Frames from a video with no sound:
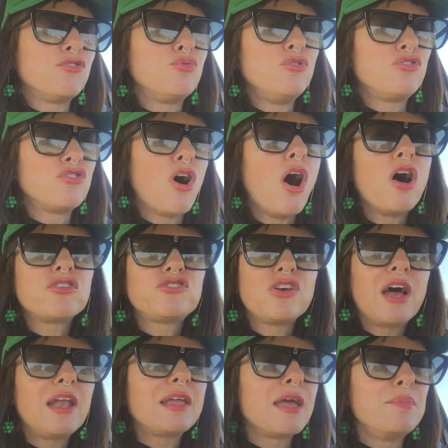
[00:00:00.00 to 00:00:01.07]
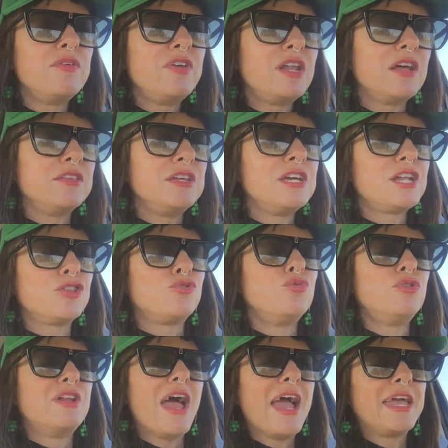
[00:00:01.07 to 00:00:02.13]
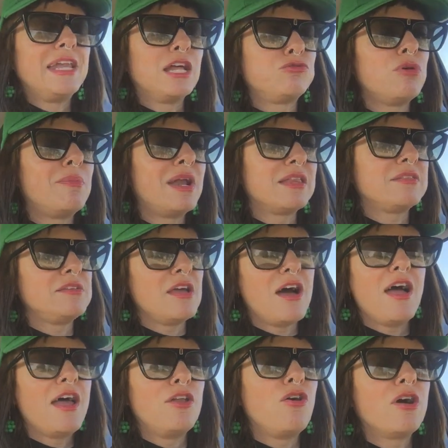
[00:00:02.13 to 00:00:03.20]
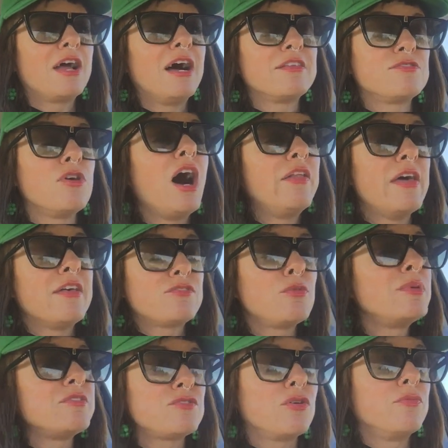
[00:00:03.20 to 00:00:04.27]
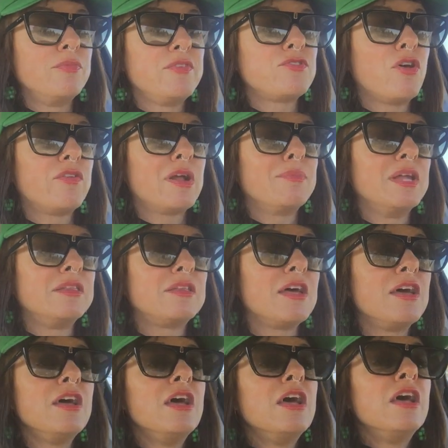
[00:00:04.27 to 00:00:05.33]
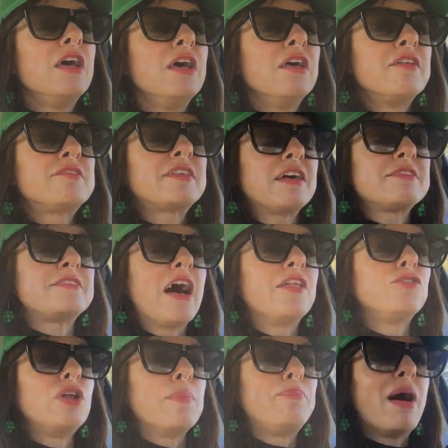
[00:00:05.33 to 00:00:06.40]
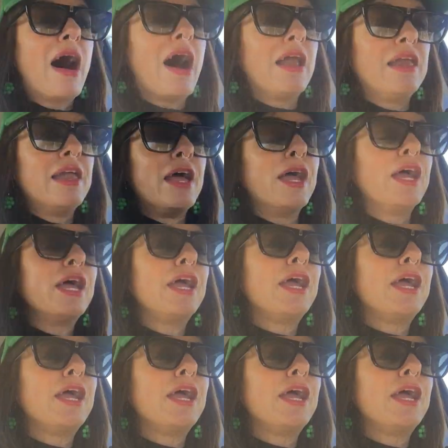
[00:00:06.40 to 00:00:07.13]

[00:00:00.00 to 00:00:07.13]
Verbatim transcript: sui social che mi viene a dire tu neghi la tua malattia, eh no cazzo, adesso mi sto, mi sto veramente scassando le palle